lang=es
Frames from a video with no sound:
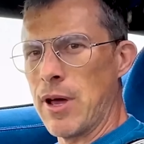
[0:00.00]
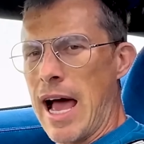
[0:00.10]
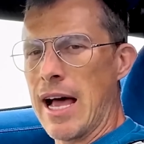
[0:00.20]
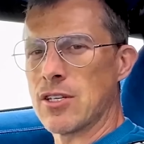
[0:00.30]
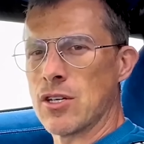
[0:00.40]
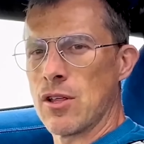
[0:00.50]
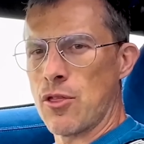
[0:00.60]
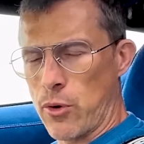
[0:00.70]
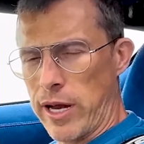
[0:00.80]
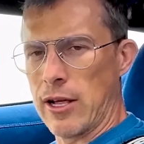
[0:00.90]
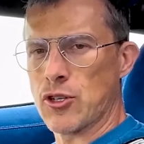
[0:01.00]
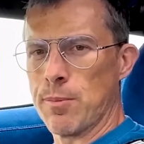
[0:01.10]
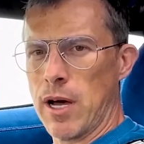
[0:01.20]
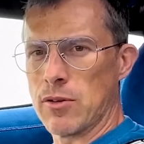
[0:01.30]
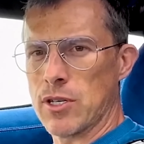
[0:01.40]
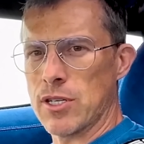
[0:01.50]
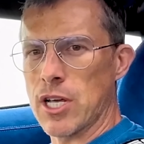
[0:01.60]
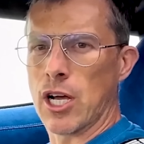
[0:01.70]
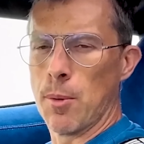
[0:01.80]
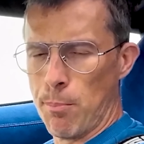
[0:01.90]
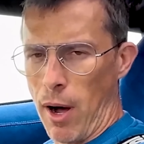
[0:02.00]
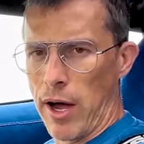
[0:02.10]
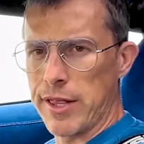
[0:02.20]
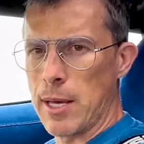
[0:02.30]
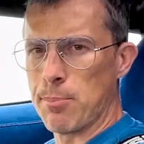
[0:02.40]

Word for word: que tiene tres motores eléctricos y combinados